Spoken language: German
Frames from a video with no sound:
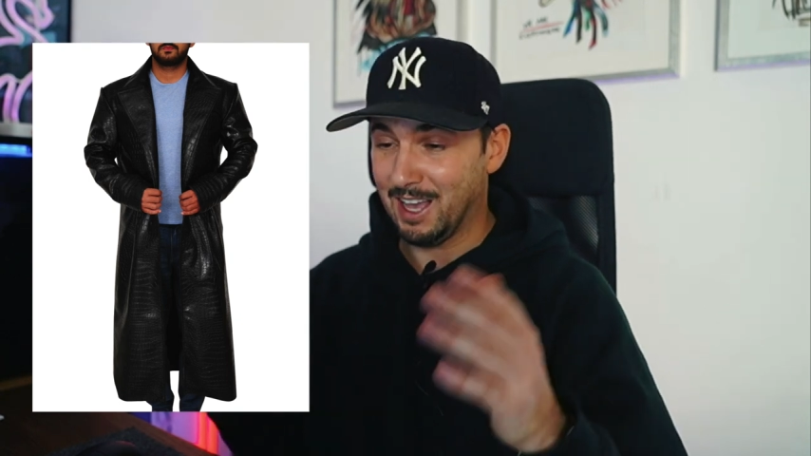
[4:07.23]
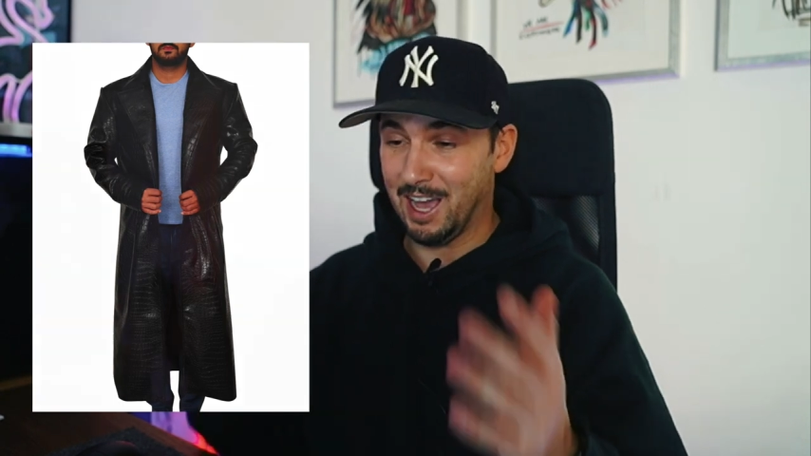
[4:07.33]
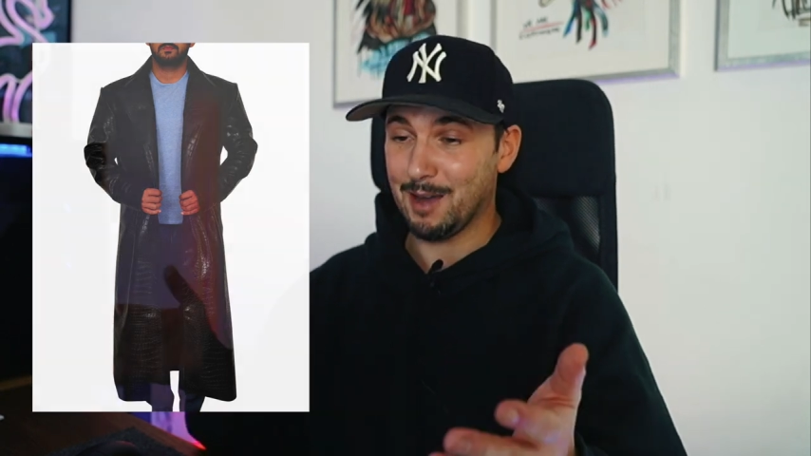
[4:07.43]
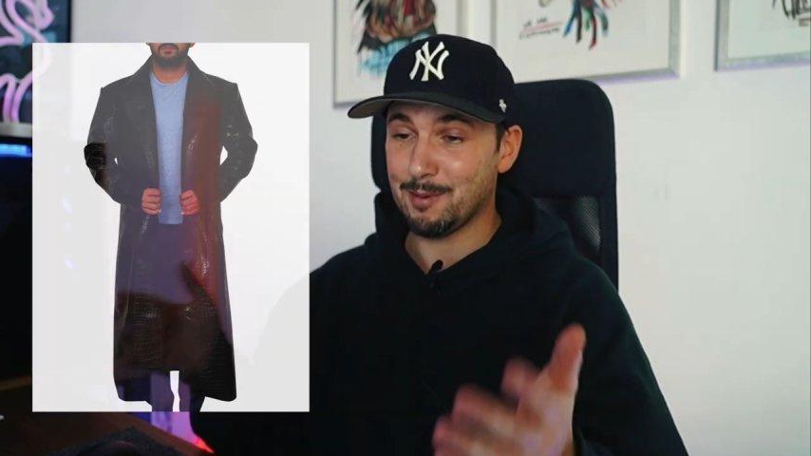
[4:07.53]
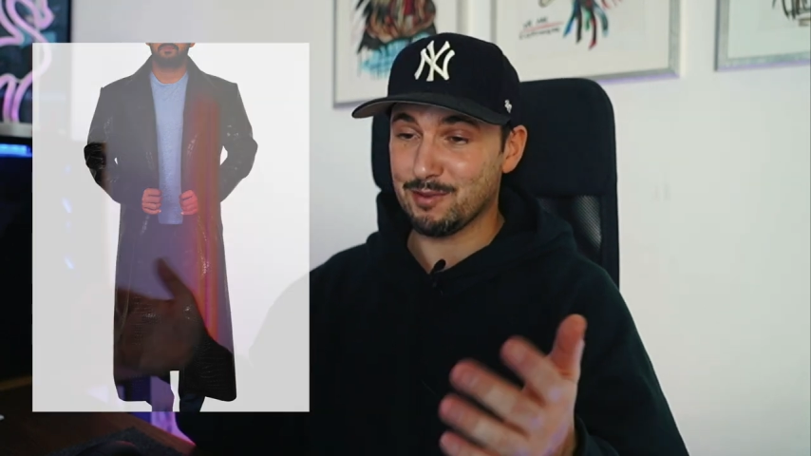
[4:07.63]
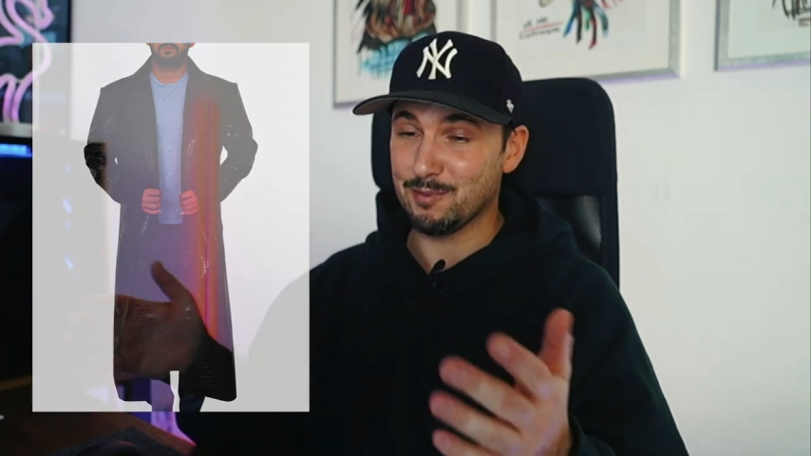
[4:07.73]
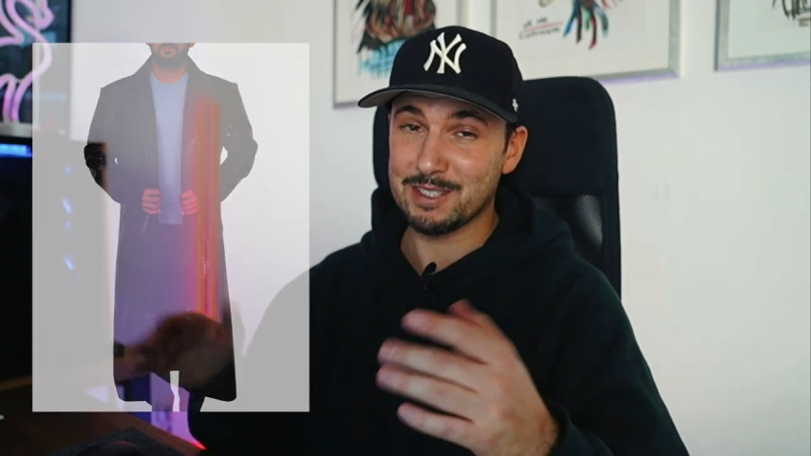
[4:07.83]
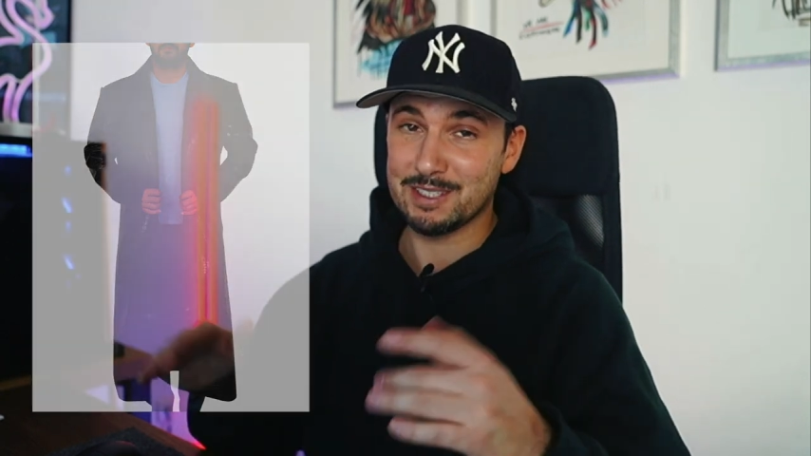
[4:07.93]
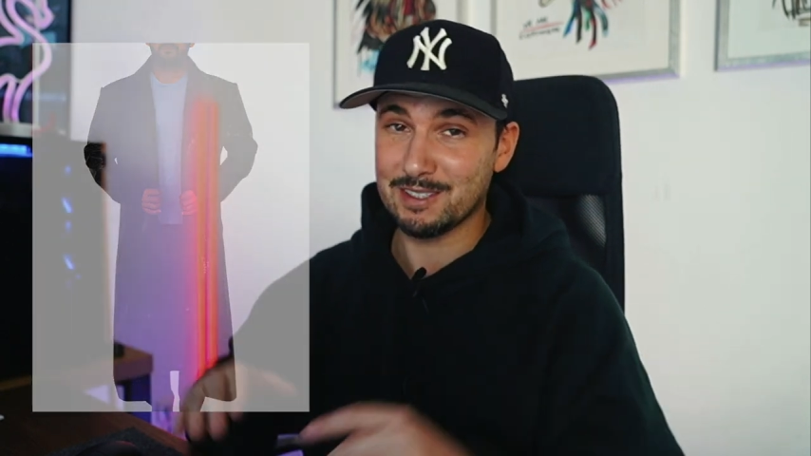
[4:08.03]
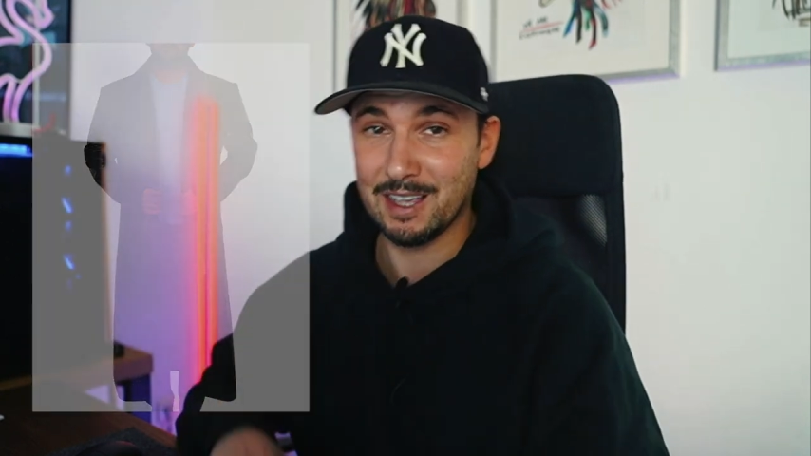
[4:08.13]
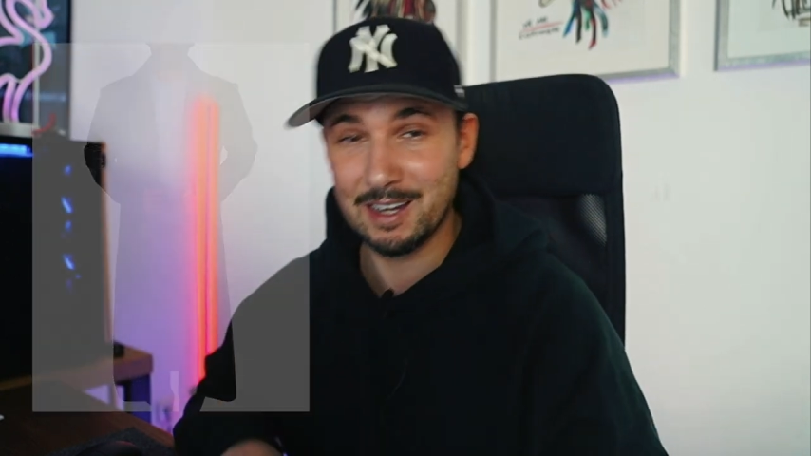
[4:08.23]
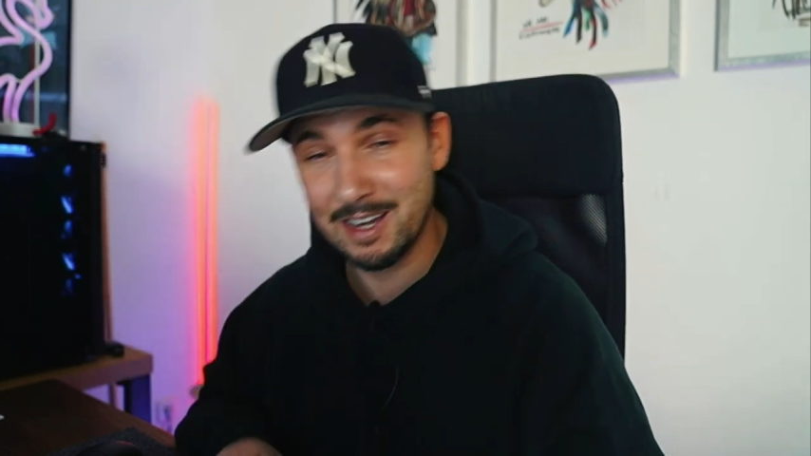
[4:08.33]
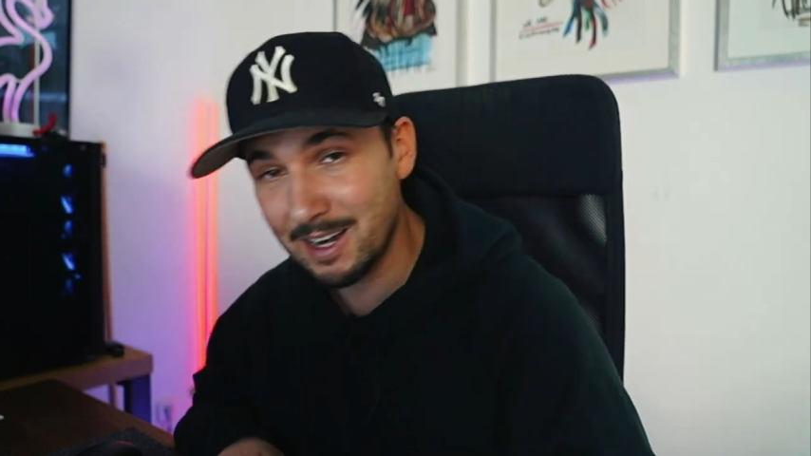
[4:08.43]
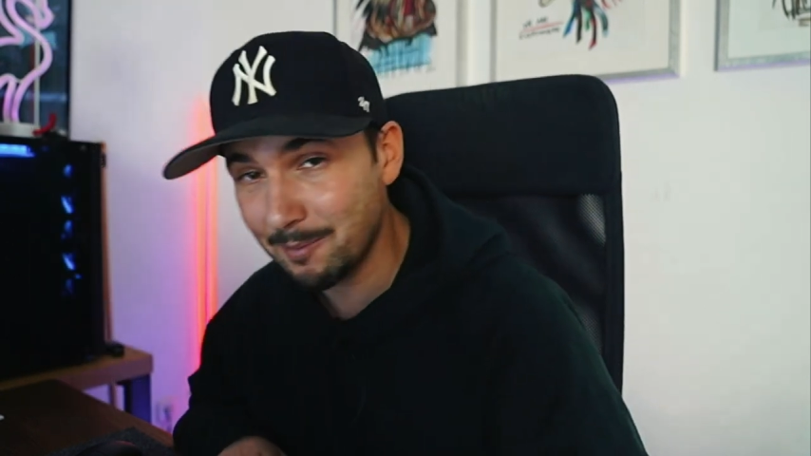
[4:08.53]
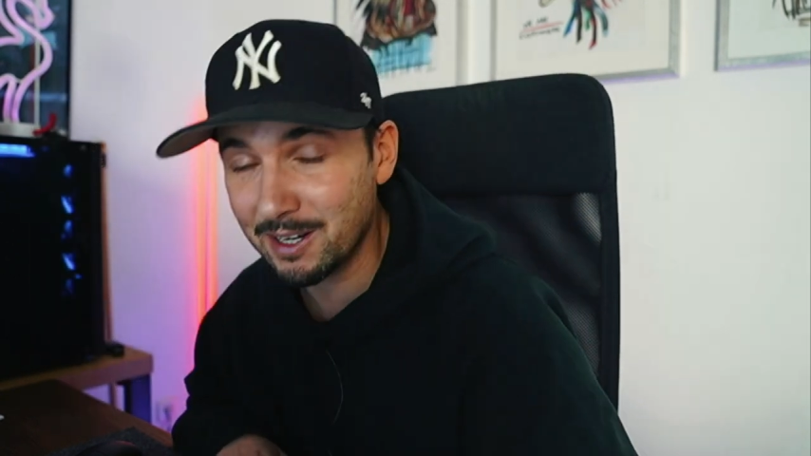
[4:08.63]
aber für mich ist ein
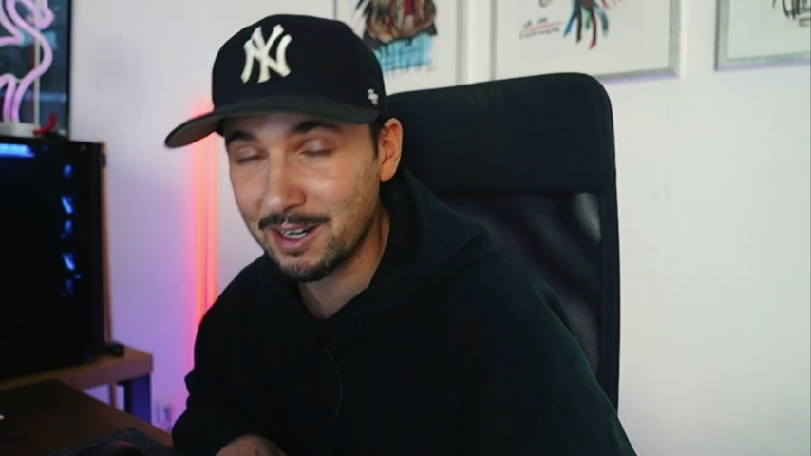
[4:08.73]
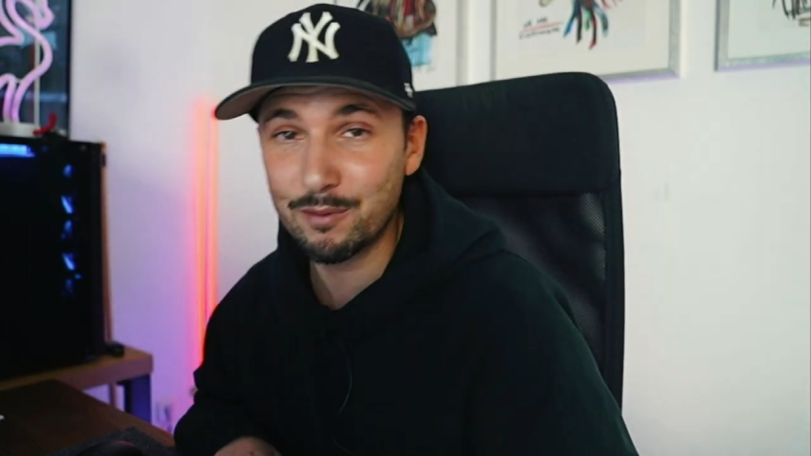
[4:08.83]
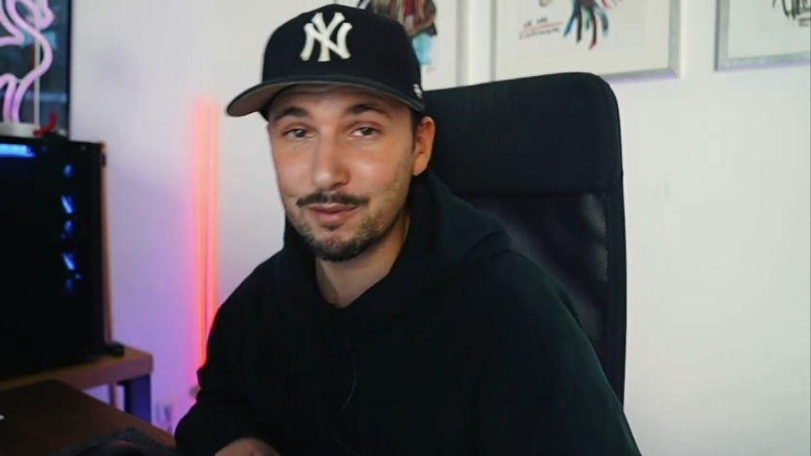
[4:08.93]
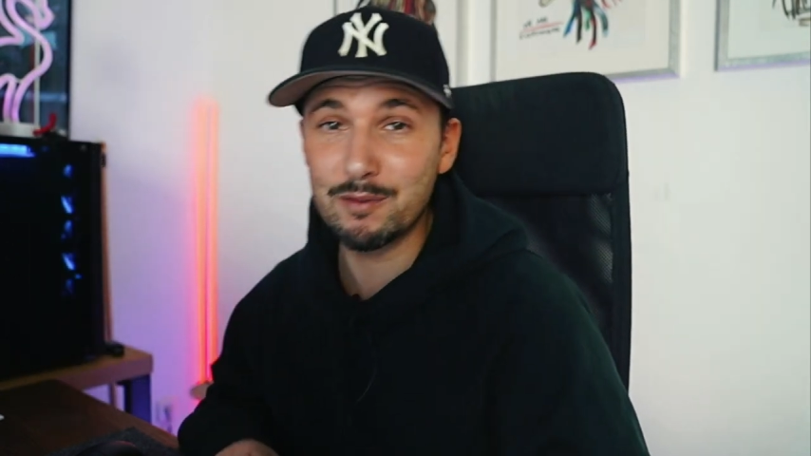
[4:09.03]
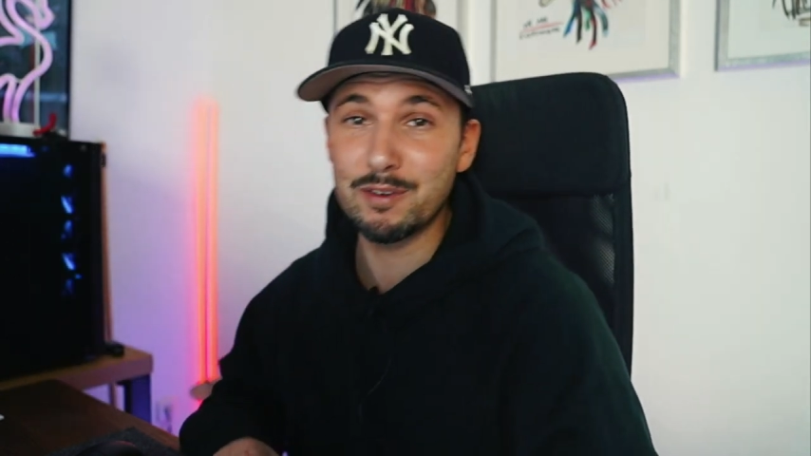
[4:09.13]
Ledermantel auf jeden